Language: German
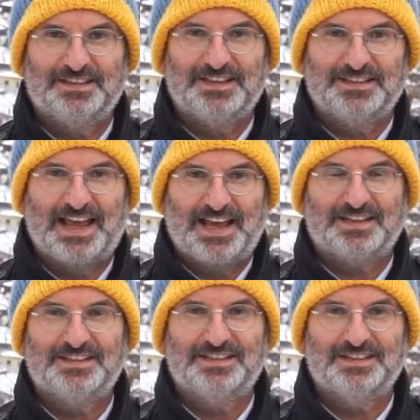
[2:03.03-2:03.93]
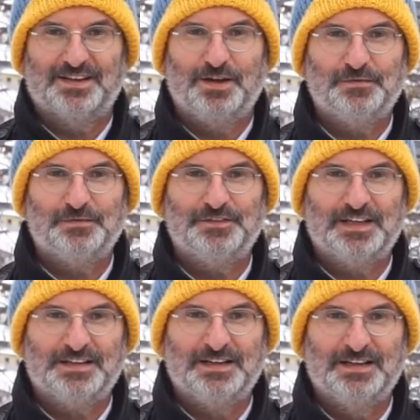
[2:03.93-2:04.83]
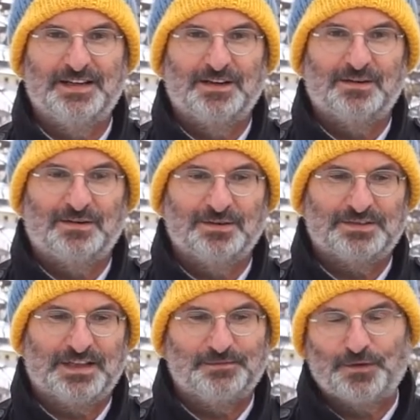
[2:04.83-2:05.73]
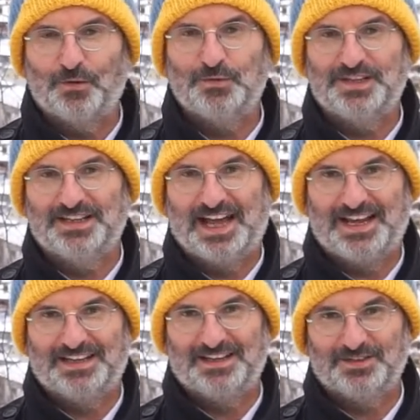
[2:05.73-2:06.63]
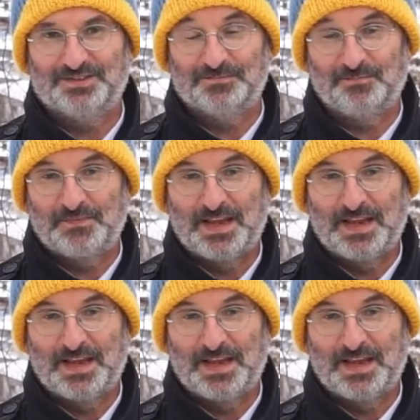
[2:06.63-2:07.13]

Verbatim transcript: das Herz öffnen und den Frohsinn einlassen